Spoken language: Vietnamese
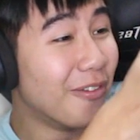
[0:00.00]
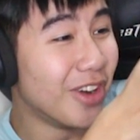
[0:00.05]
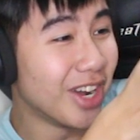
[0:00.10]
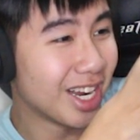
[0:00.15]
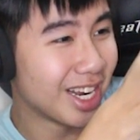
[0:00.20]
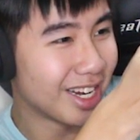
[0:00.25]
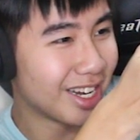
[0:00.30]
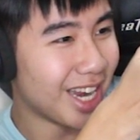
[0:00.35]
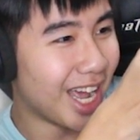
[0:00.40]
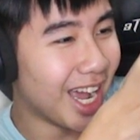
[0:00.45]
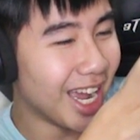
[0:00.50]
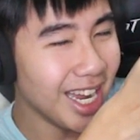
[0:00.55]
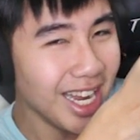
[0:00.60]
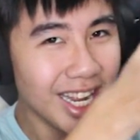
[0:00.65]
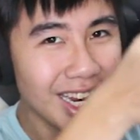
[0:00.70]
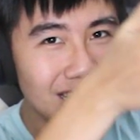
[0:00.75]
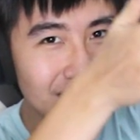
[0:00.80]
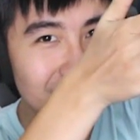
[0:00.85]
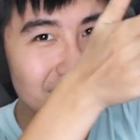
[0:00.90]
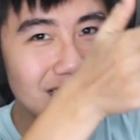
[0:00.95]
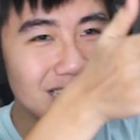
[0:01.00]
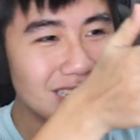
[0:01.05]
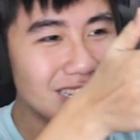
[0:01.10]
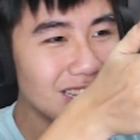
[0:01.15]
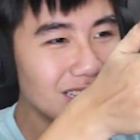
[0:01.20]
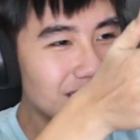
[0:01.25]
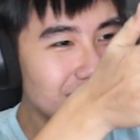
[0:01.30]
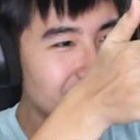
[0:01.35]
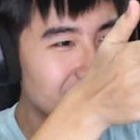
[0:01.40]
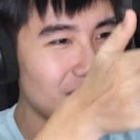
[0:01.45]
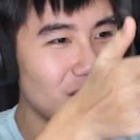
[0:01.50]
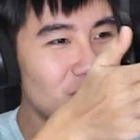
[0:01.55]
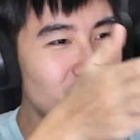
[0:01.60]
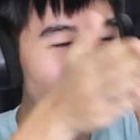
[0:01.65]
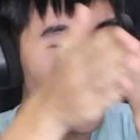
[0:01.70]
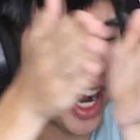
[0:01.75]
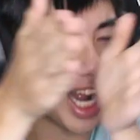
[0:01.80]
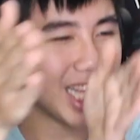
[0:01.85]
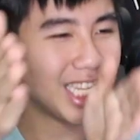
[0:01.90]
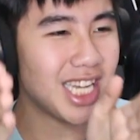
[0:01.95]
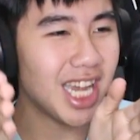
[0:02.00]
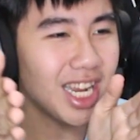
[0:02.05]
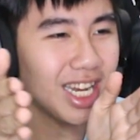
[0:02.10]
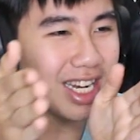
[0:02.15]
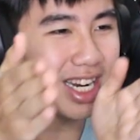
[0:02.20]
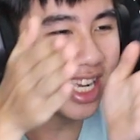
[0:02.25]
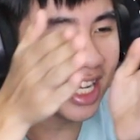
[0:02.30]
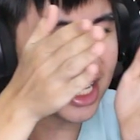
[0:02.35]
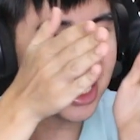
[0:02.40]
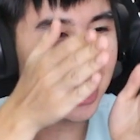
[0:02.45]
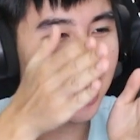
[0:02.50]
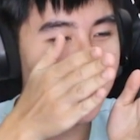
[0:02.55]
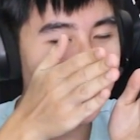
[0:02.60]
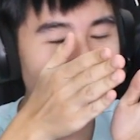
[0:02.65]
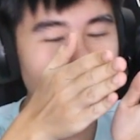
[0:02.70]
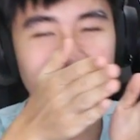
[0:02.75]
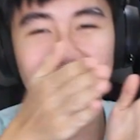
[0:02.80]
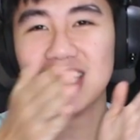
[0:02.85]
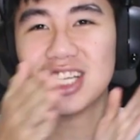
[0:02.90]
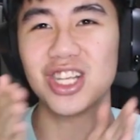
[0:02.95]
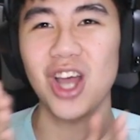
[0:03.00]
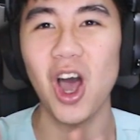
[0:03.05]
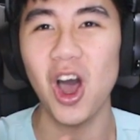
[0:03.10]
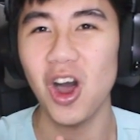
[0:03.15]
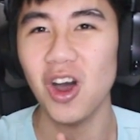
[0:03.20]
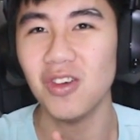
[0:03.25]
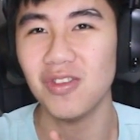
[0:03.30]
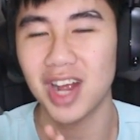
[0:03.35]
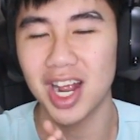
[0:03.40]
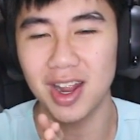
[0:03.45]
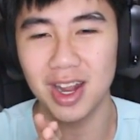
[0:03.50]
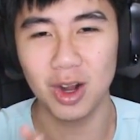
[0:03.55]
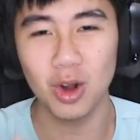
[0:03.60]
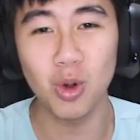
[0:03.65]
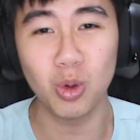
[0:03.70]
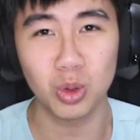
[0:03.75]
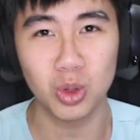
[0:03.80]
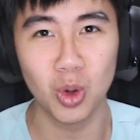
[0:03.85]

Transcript: vực đấy đứng giữa sự sống và cái chết đứng giữa cái sự tự do và cái ngục